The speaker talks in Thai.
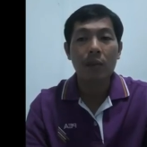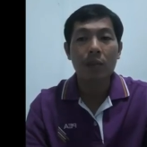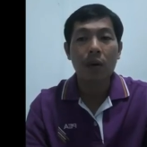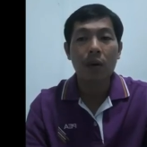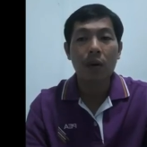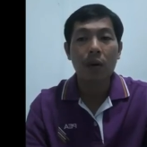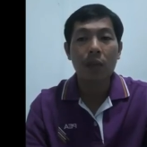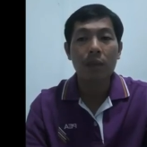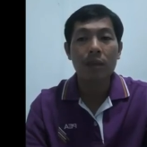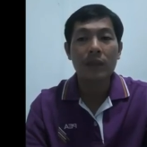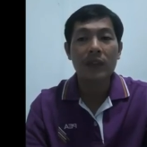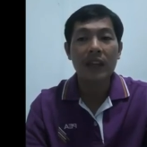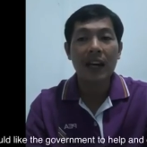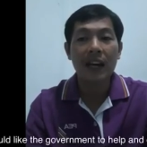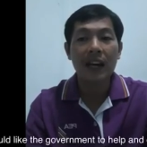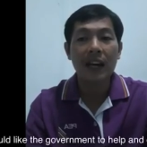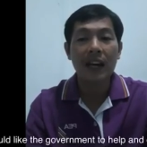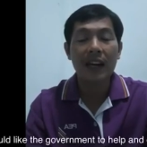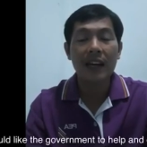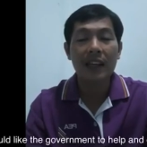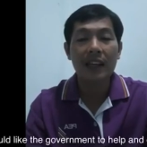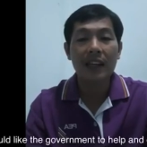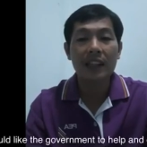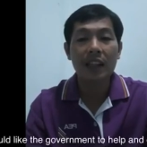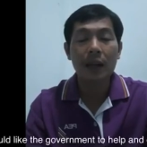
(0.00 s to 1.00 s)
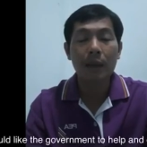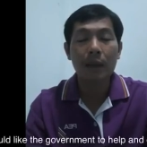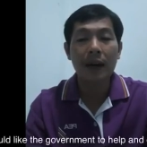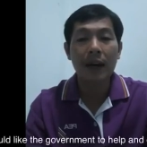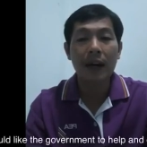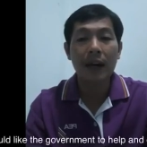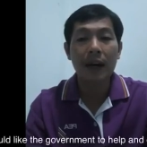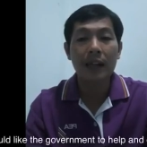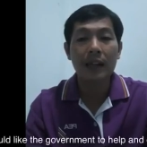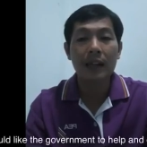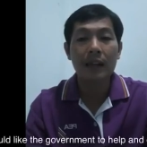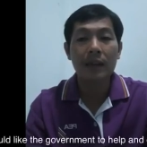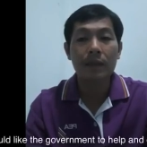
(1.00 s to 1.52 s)
ผมอยากให้รัฐ
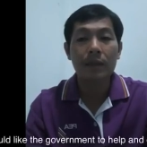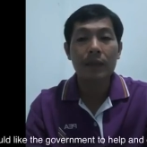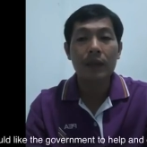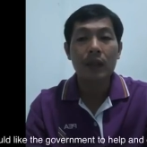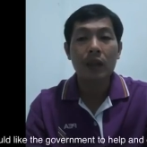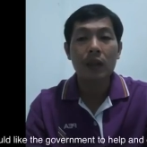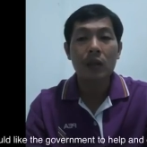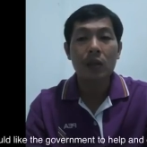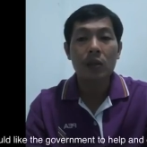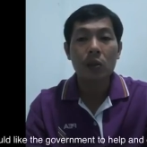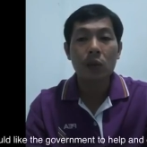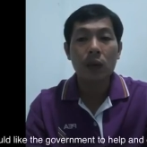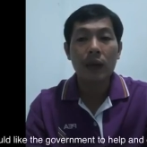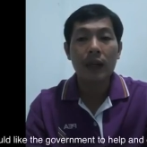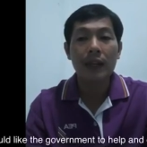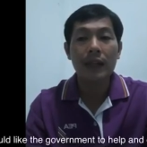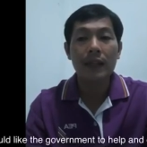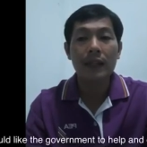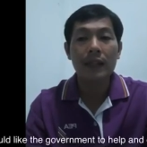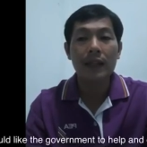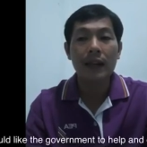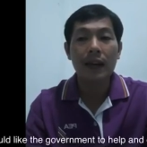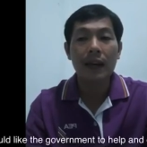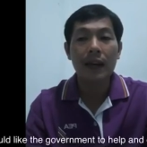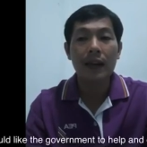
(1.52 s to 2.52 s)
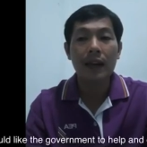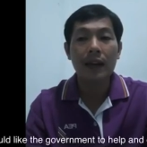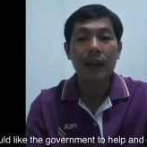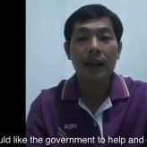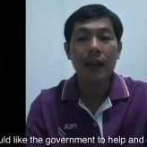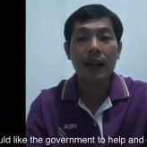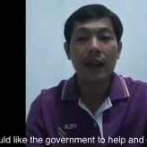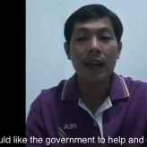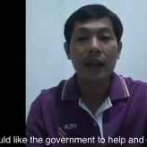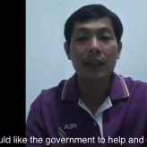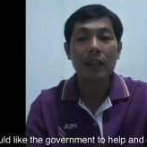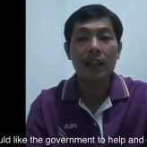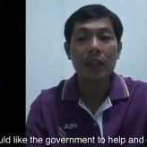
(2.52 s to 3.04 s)
บาล ช่วยเหลือ
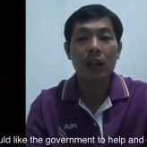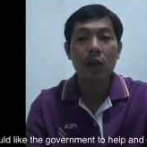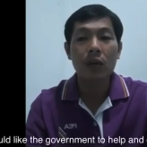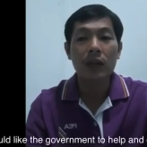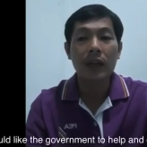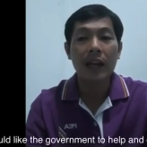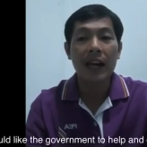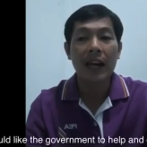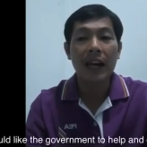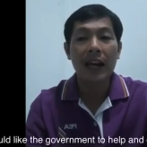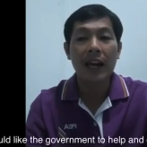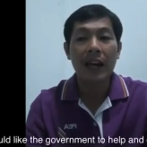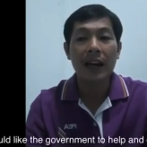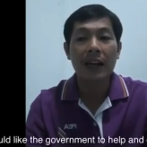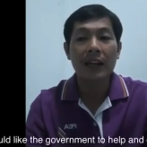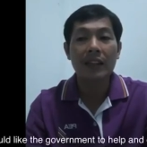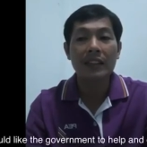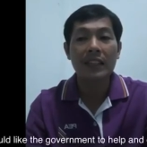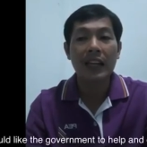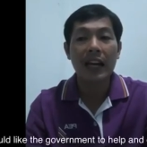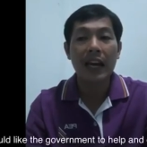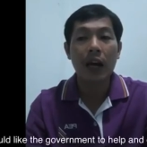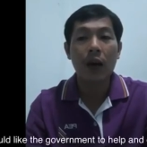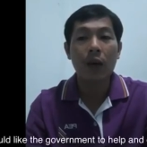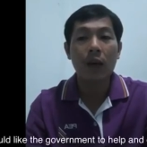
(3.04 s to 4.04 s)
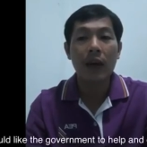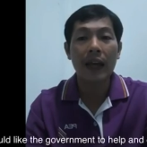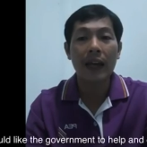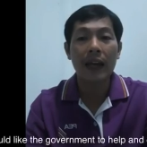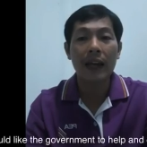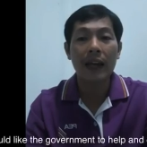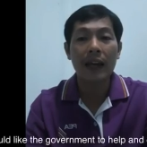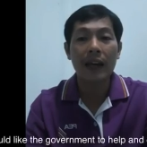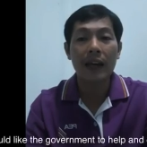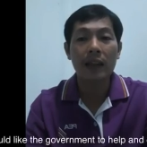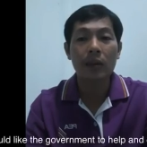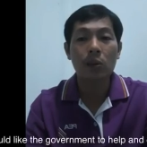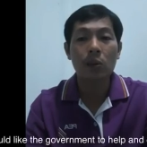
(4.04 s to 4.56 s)
และเยียวยาชาวแรง
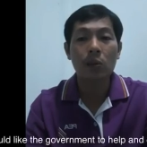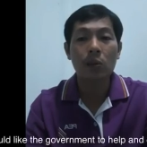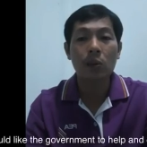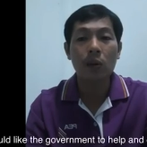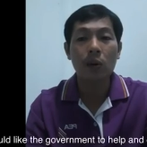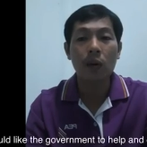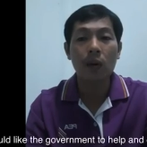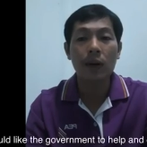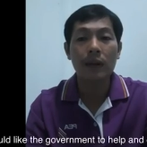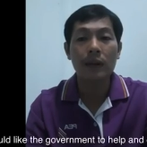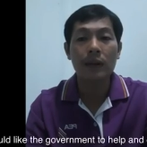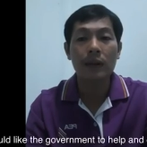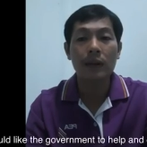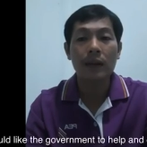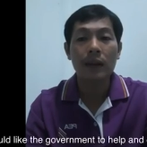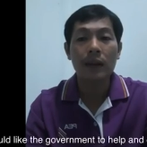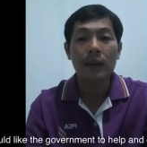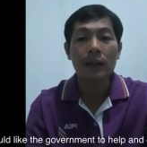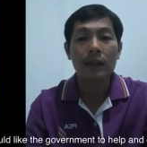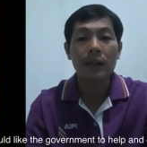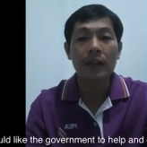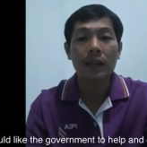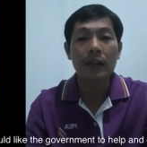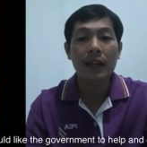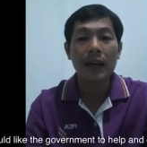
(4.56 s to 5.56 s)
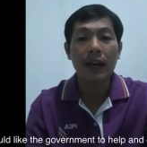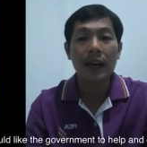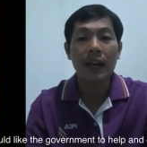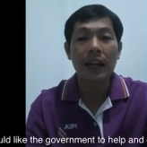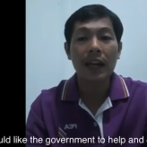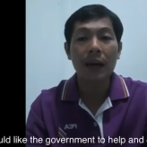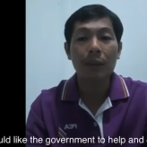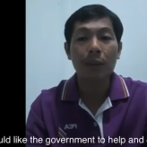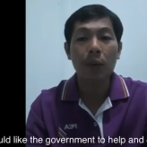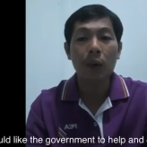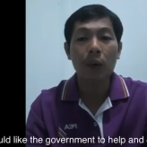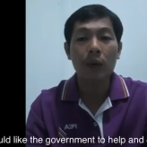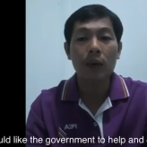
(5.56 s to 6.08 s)
งานทุกคนที่ได้
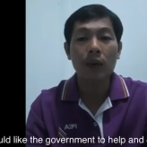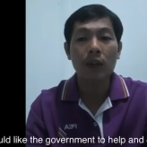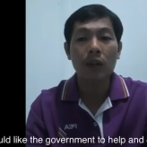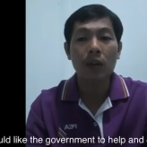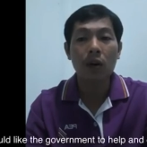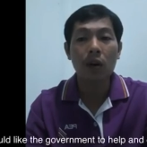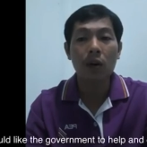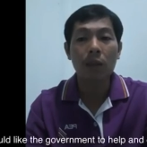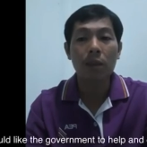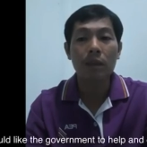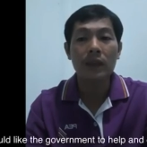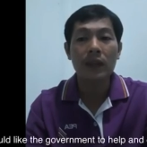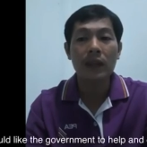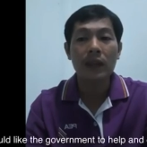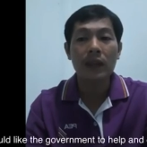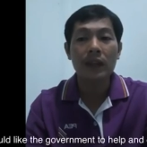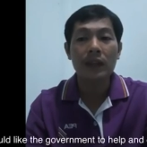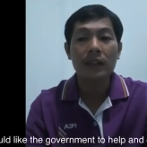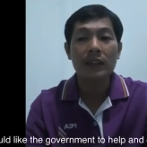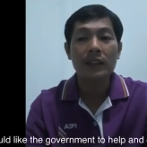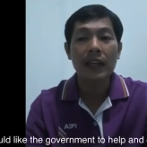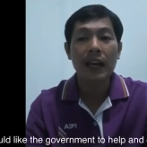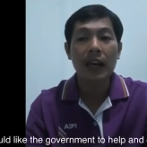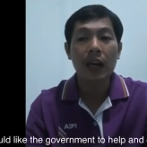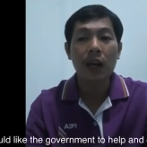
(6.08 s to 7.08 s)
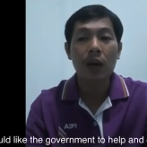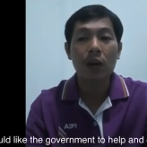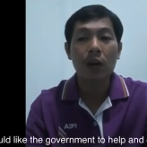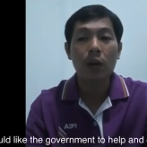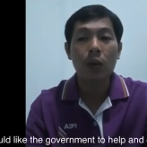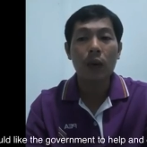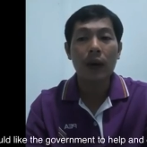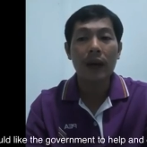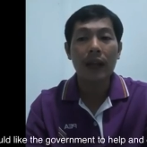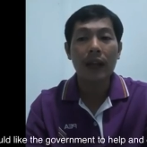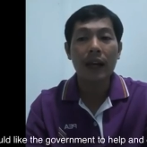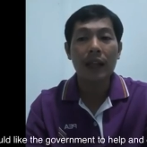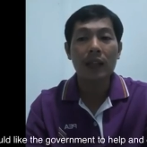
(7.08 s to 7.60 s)
รับผลกระทบ จาก
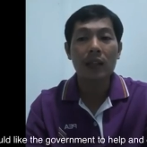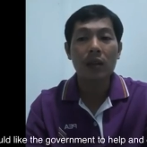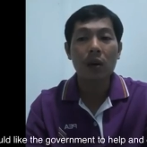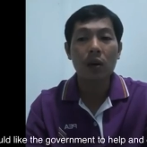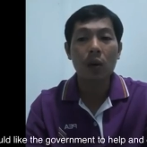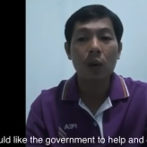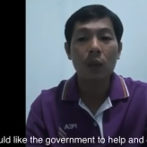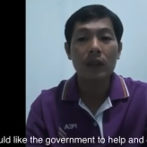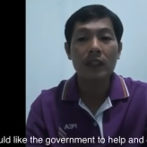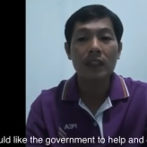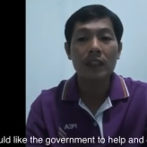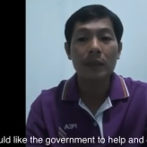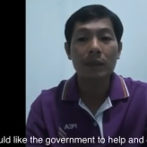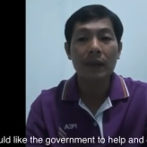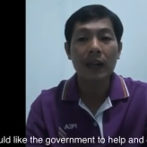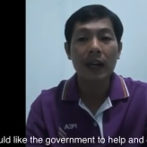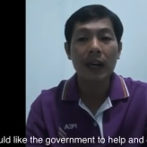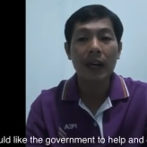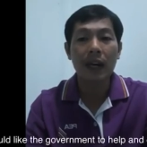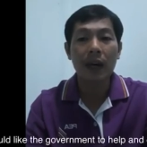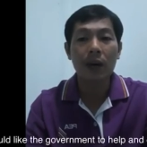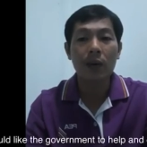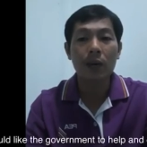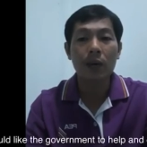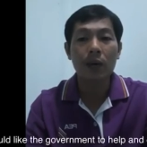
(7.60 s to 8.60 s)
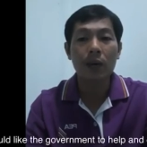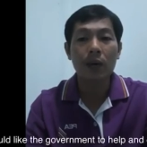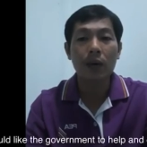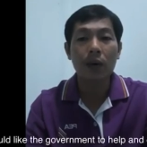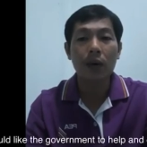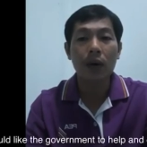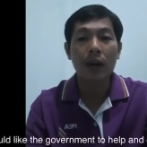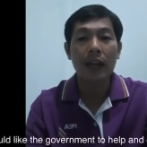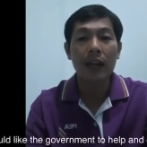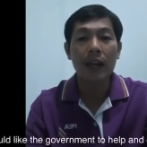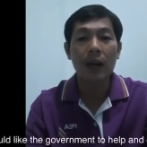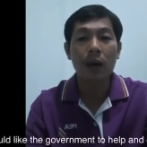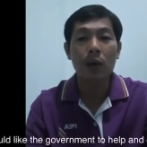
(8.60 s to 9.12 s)
ไวรัสโควิด -19 โด
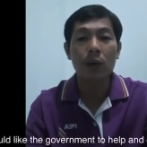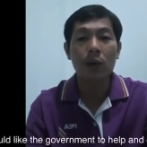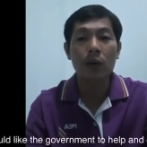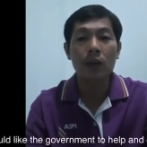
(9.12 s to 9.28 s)
ยเร็ว